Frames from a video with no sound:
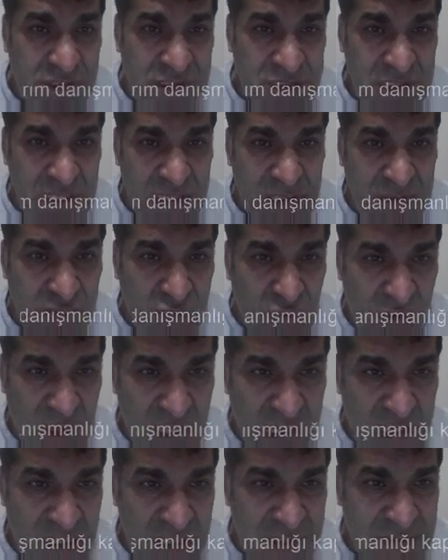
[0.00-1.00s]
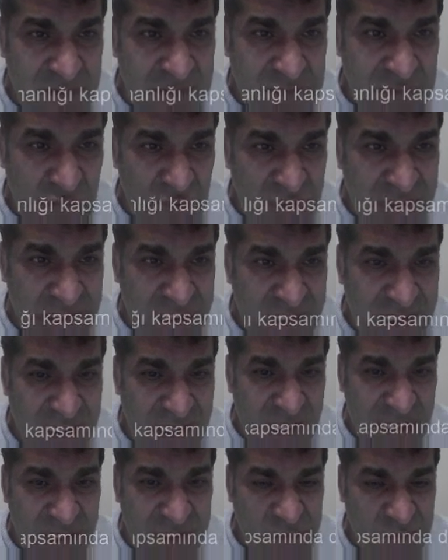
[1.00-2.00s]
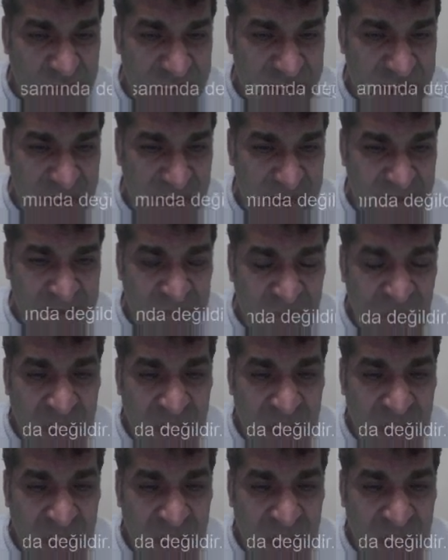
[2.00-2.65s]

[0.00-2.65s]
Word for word: İşte bu alanın Türkiye'de gelişmesi,